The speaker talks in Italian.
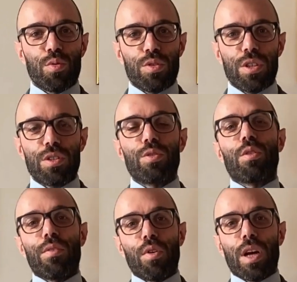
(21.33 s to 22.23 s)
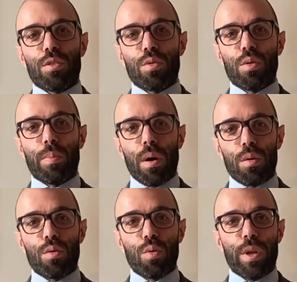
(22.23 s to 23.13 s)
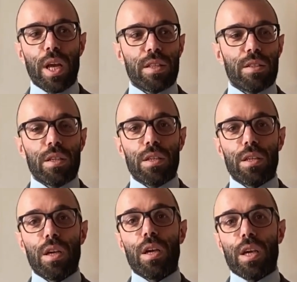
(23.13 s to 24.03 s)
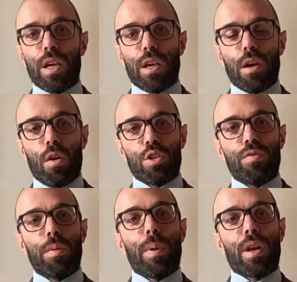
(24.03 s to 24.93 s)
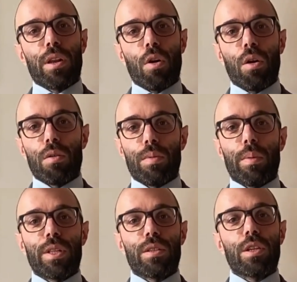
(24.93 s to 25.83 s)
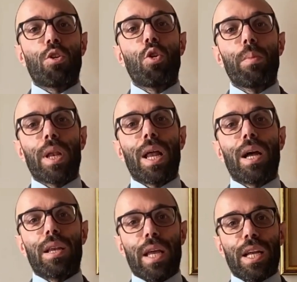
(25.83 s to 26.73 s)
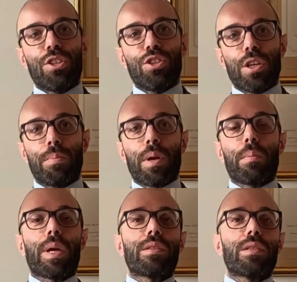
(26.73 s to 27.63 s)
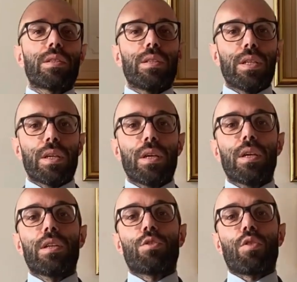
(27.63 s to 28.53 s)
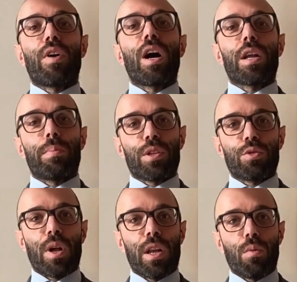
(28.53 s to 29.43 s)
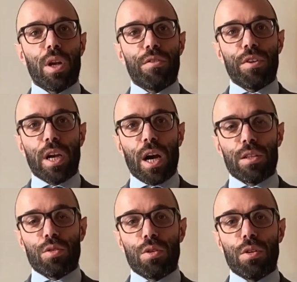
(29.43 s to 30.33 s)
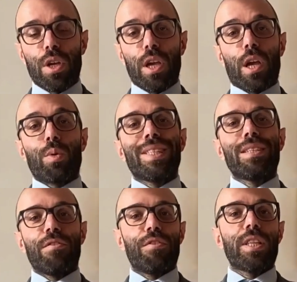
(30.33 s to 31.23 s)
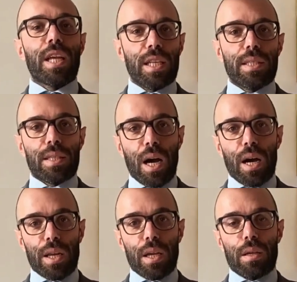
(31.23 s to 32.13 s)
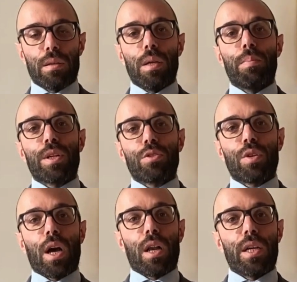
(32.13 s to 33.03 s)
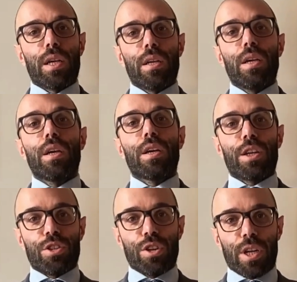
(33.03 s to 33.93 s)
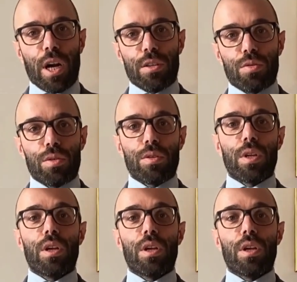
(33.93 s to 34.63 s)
tutti, sono l'avvocato Paolo Cuminetti e oggi vi parlerò ovviamente di come la legge permette di trovare personale qualificato e quindi di fidelizzare il personale ricercato.